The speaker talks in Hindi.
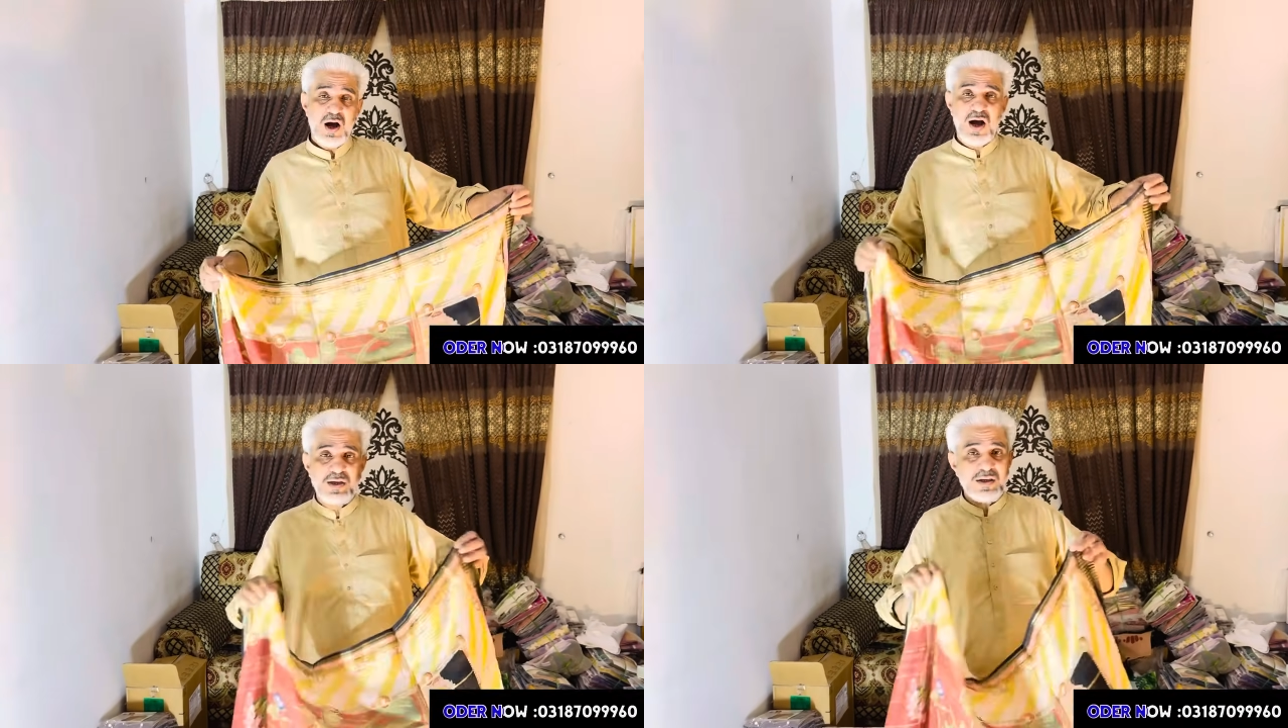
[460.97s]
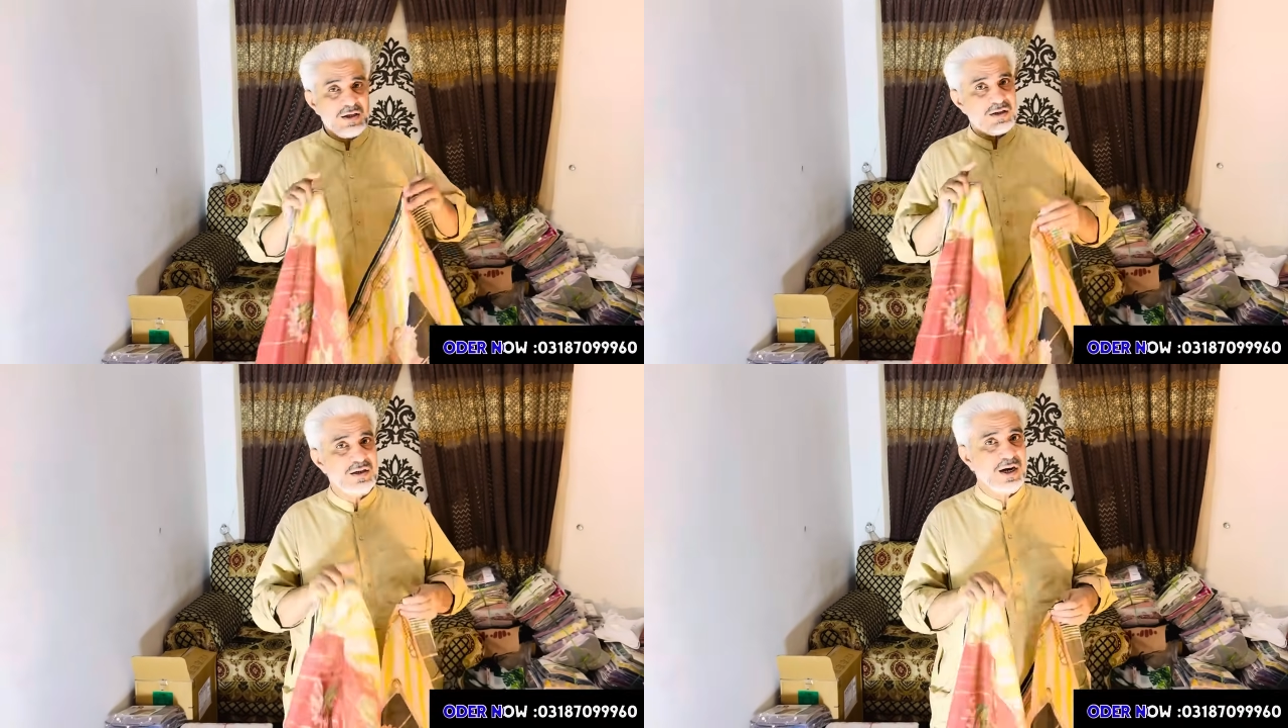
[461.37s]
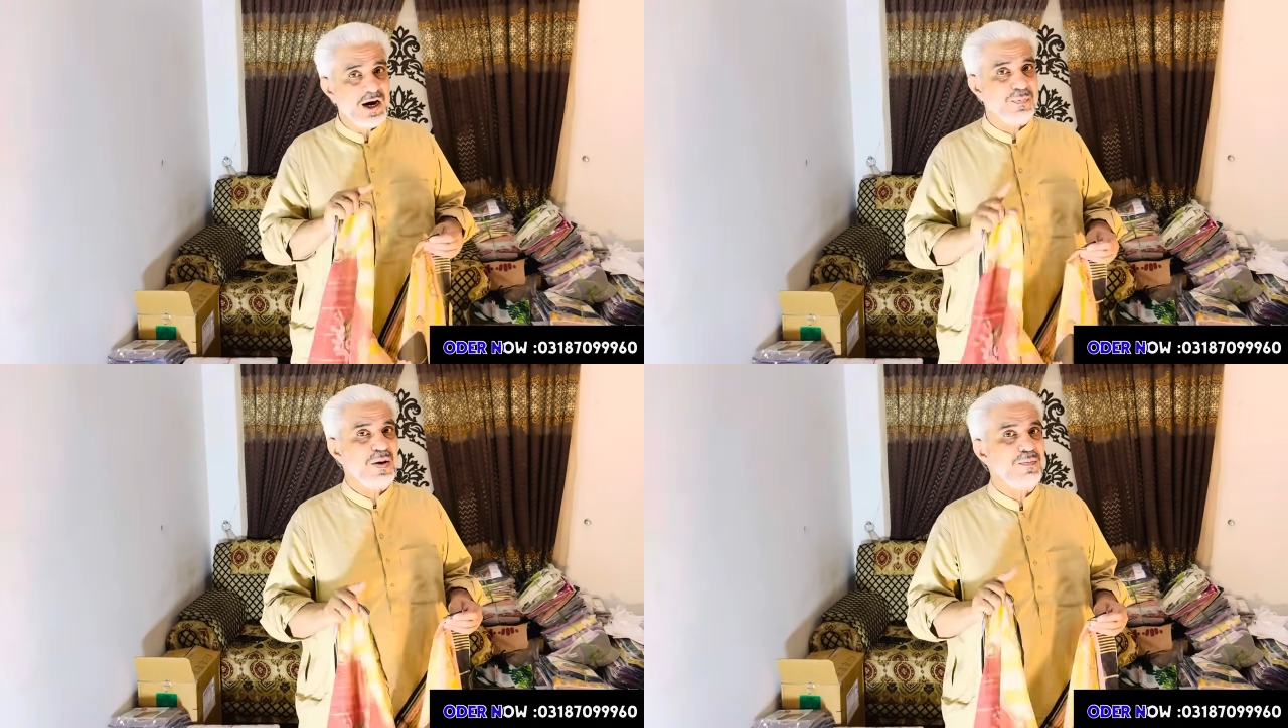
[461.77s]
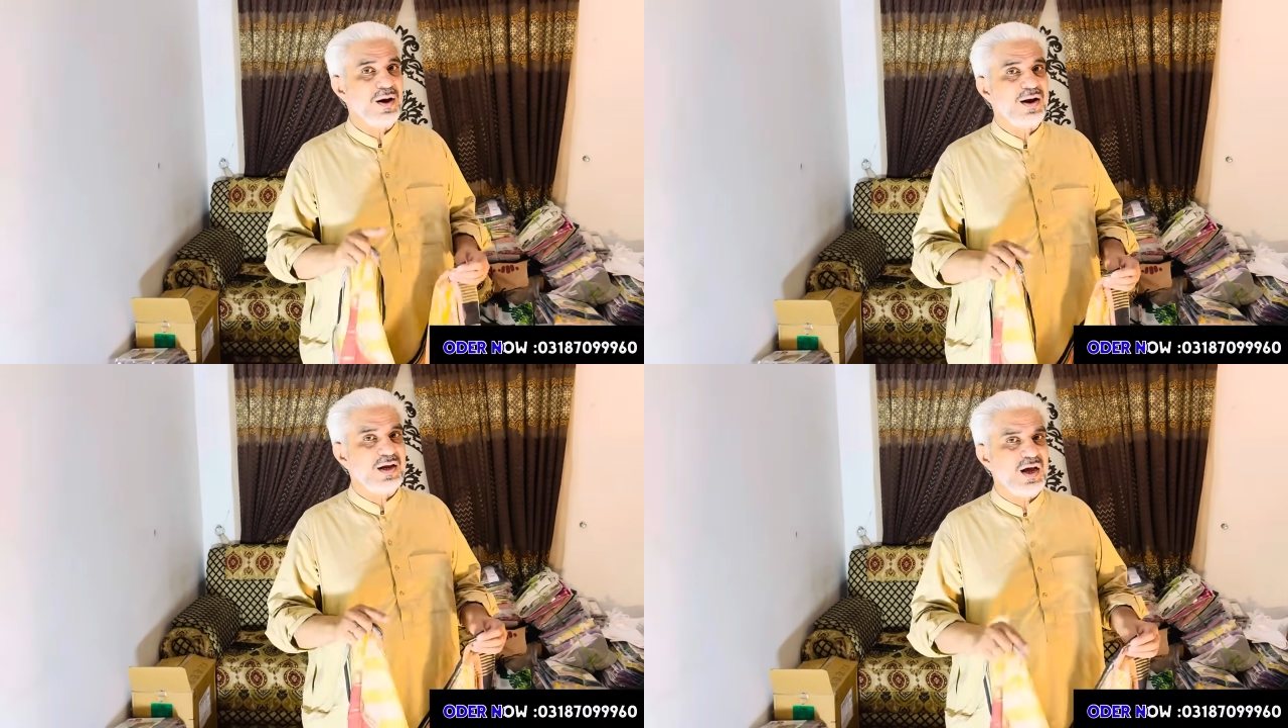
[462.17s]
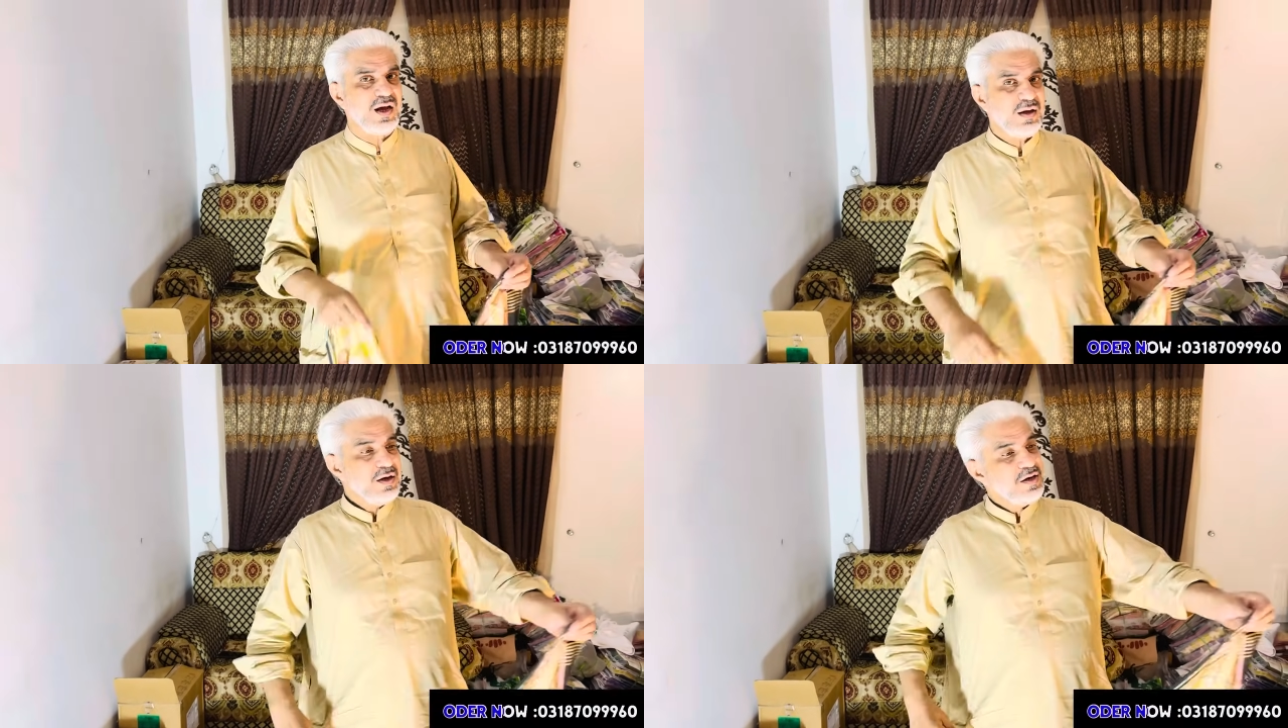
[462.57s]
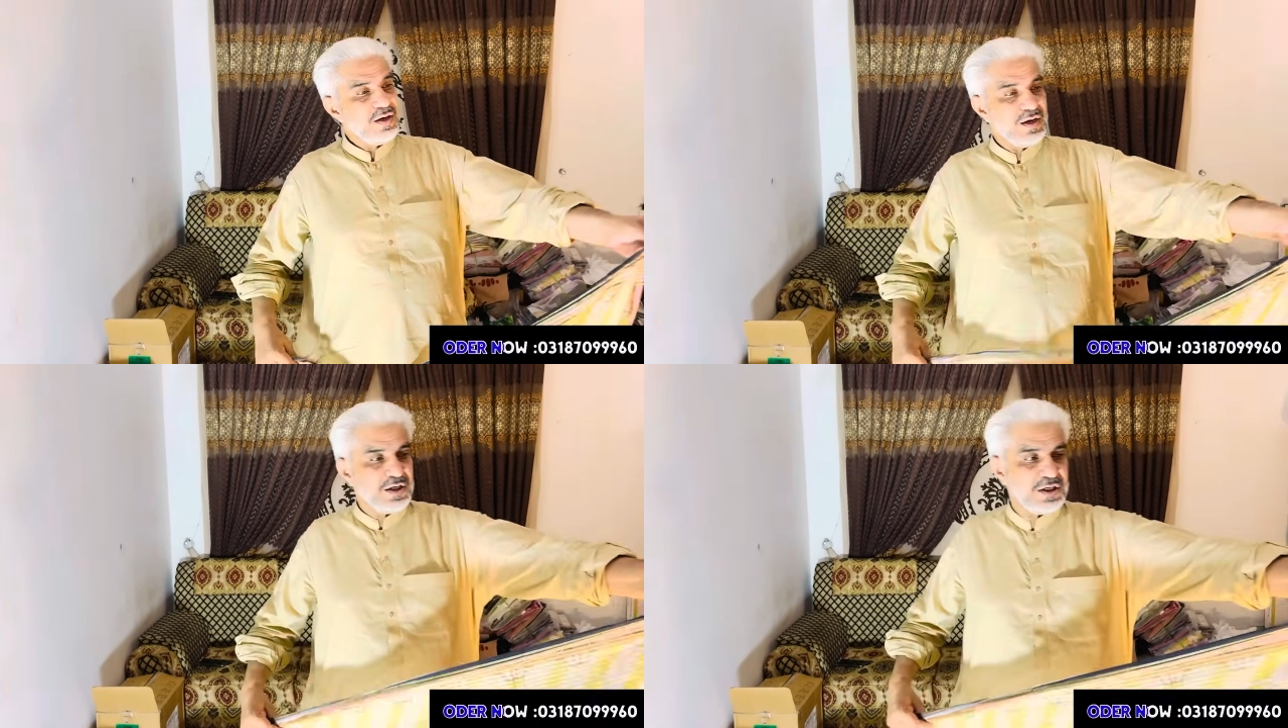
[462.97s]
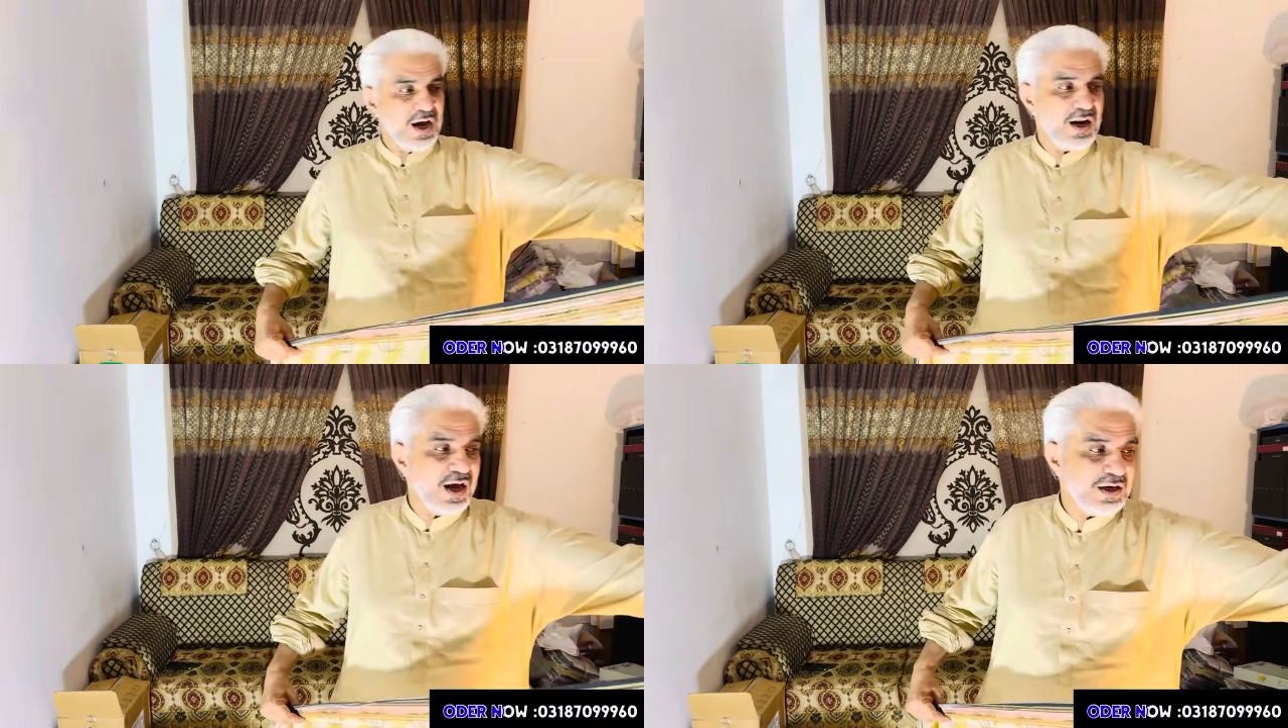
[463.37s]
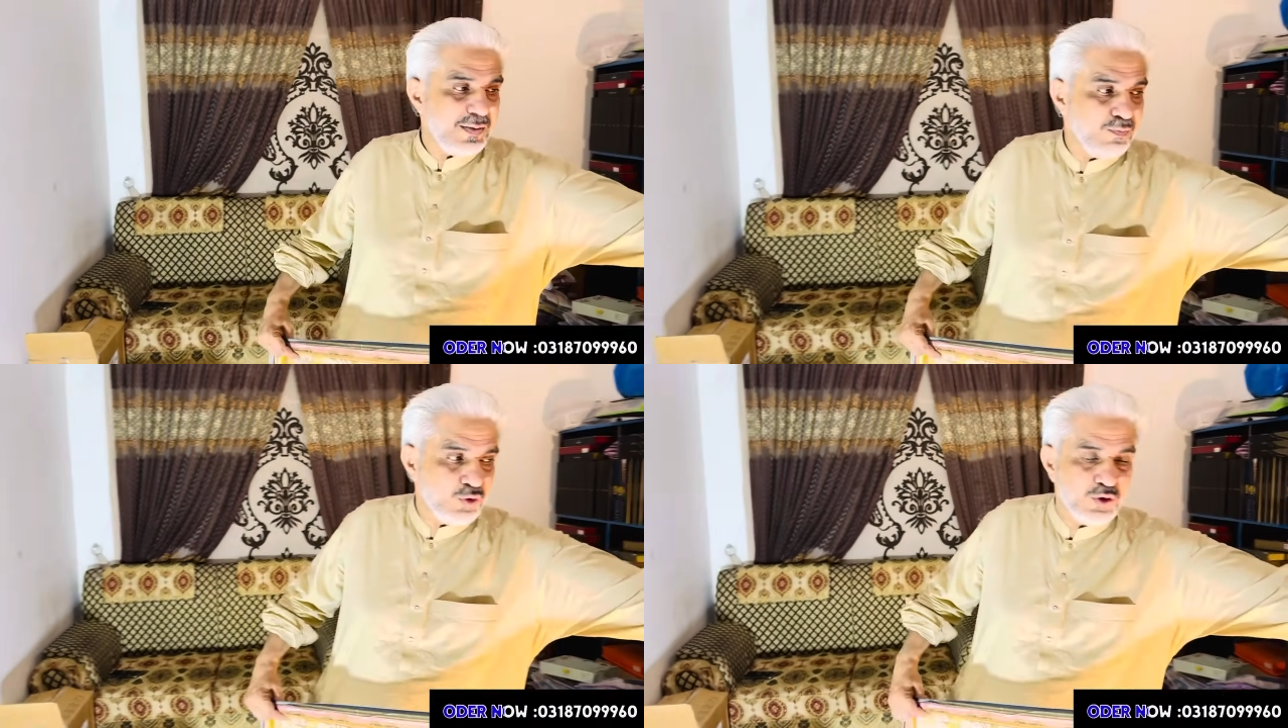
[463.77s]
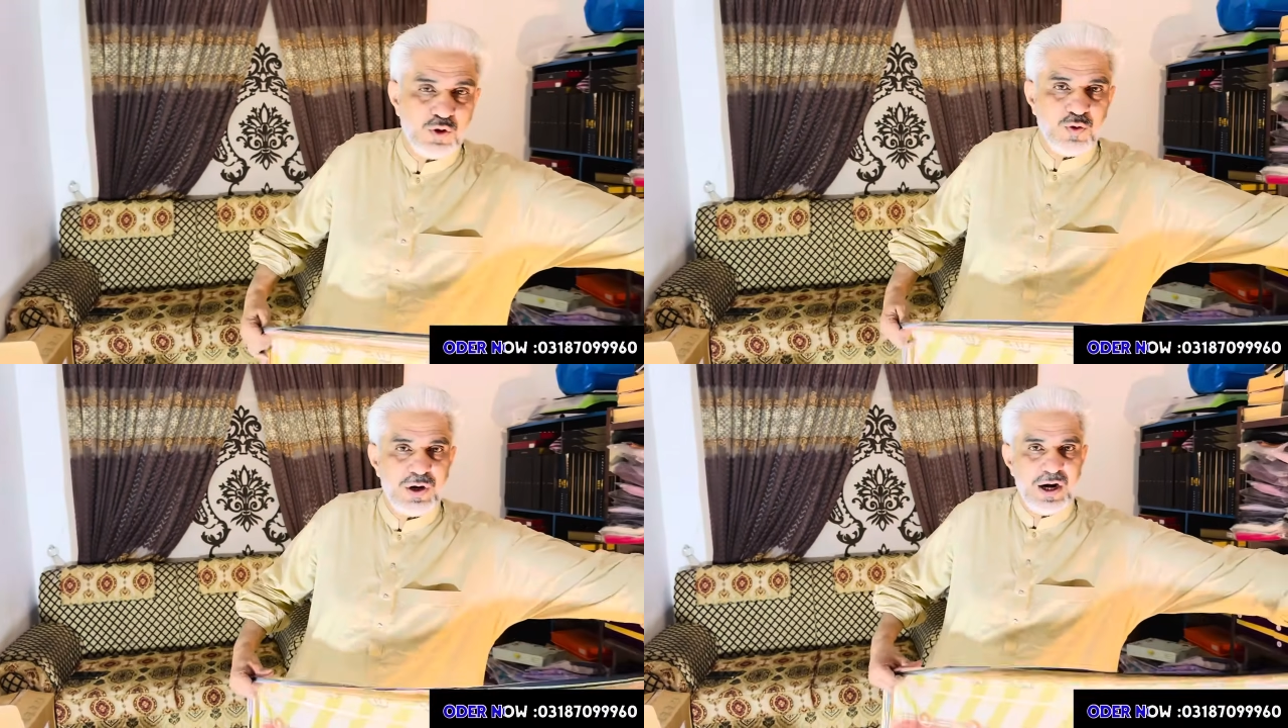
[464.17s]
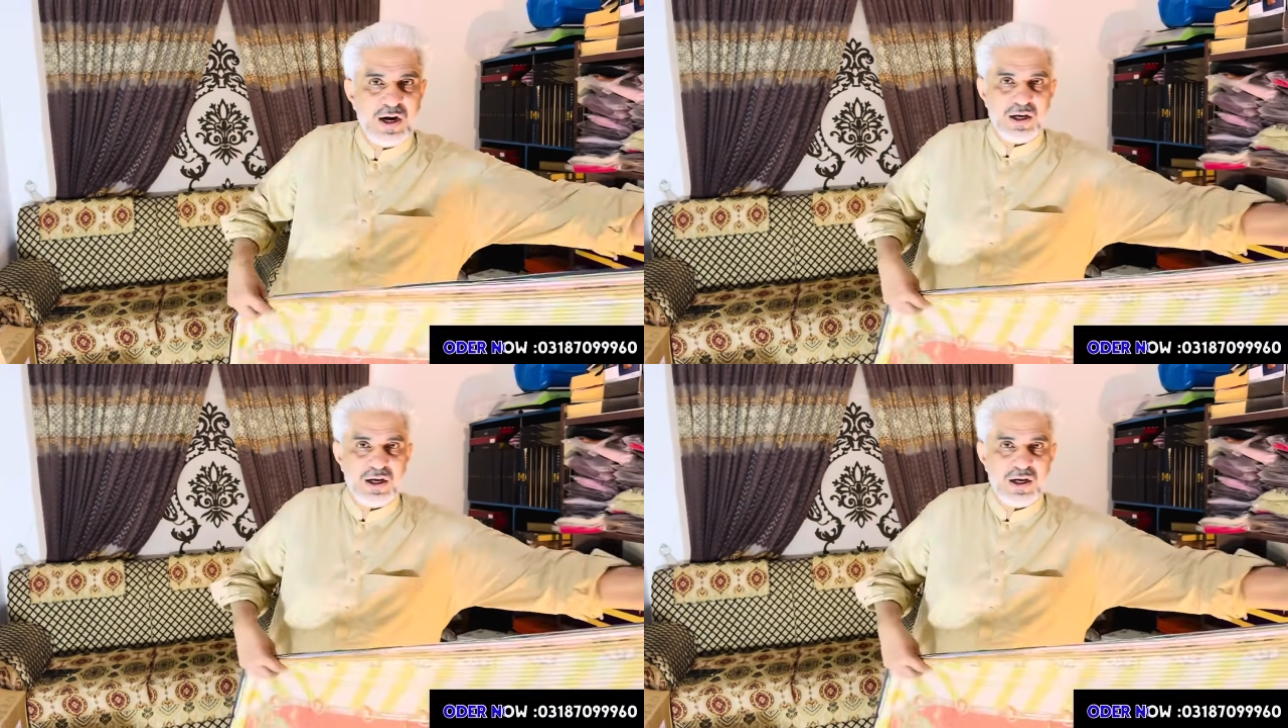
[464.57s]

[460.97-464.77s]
आज जिस रेट पे मिलनी है इनशाला ये मुद्दतों रेट